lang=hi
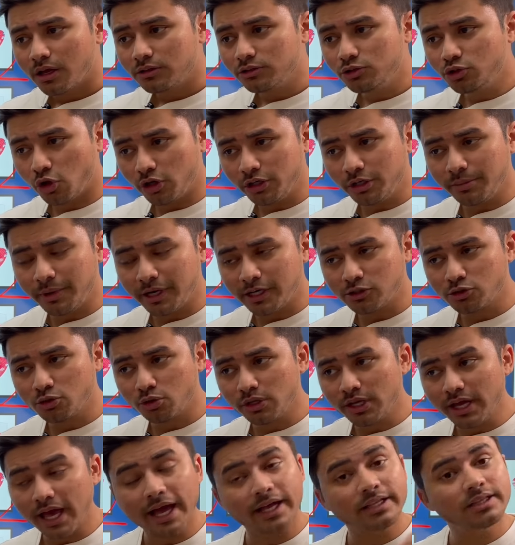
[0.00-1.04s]
जॉनी बेयरस्टो
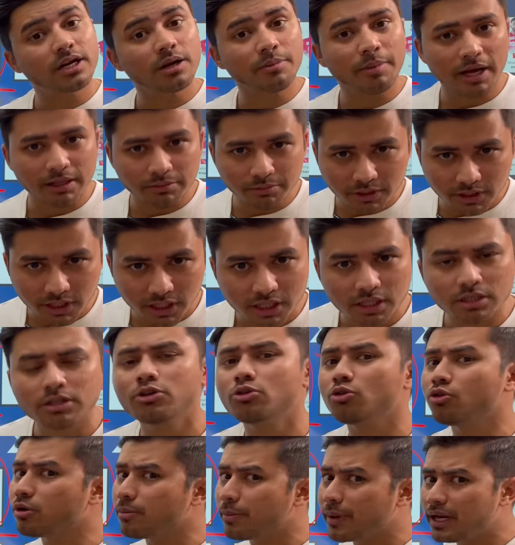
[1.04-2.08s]
की हैदराबाद में देखी थी
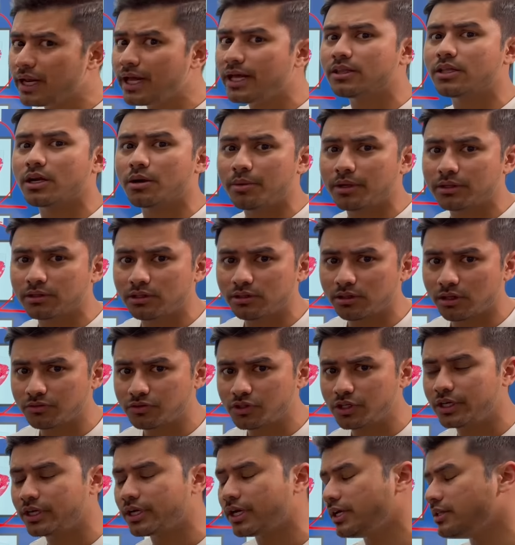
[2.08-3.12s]
क्योंकि पहले हैदराबाद की तरफ
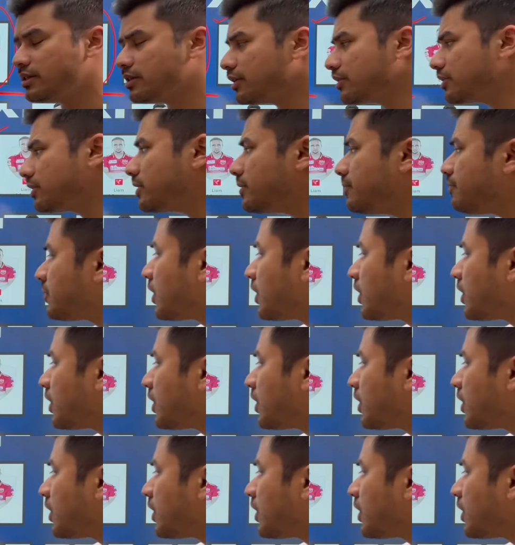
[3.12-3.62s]
से ये खेलते थे